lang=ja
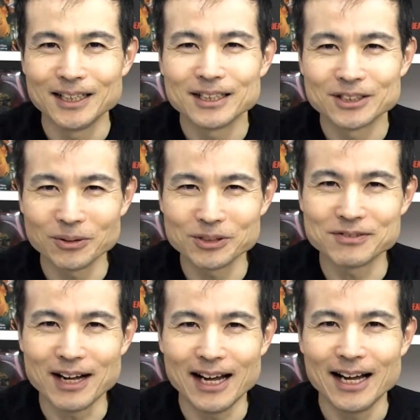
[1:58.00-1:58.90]
当時
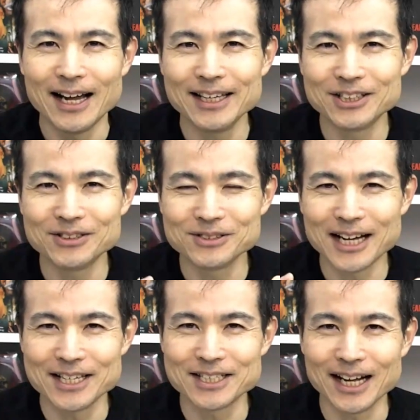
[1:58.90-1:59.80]
は配給
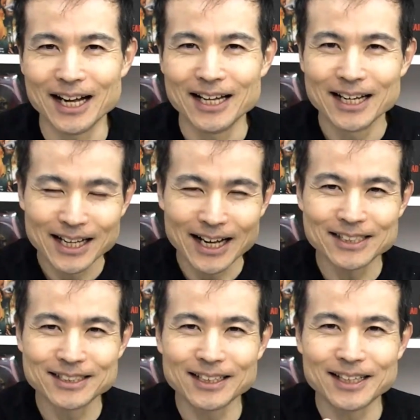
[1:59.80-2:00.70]
会社が買い
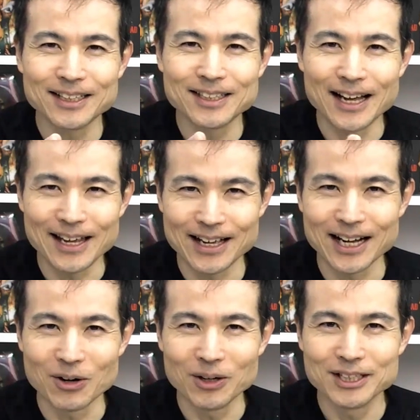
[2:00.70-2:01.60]
付けてきた映画
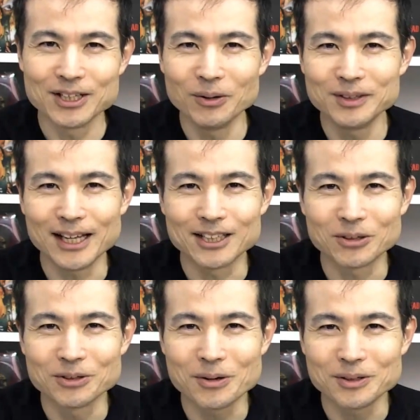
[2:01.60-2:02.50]
を日本でど
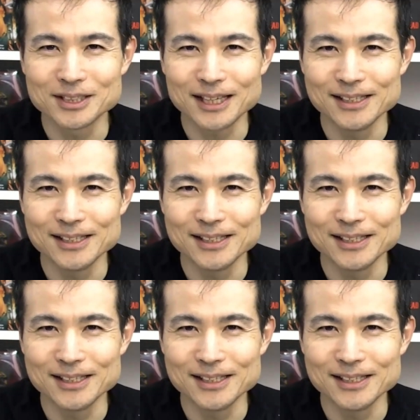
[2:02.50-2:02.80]
のように宣